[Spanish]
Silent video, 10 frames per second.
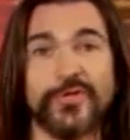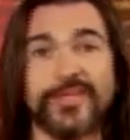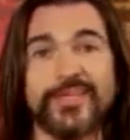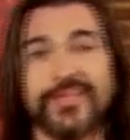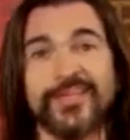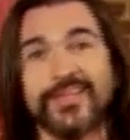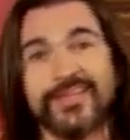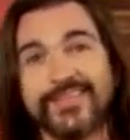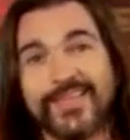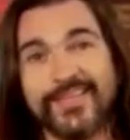de,
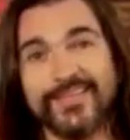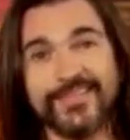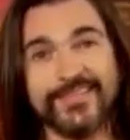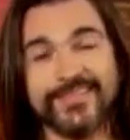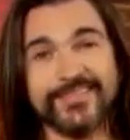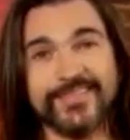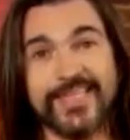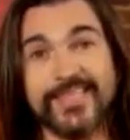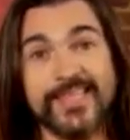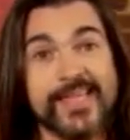
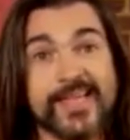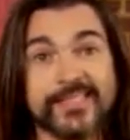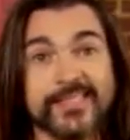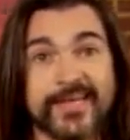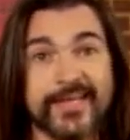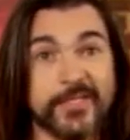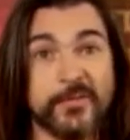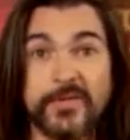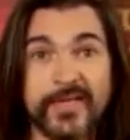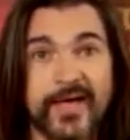ideas y de
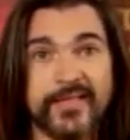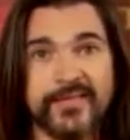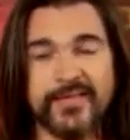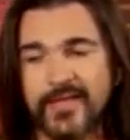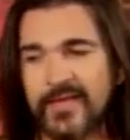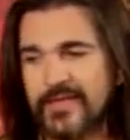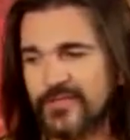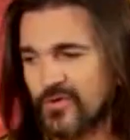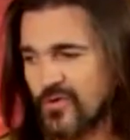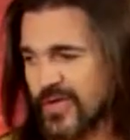creatividad. Y
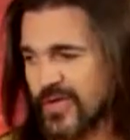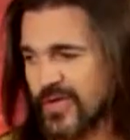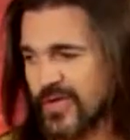yo creo que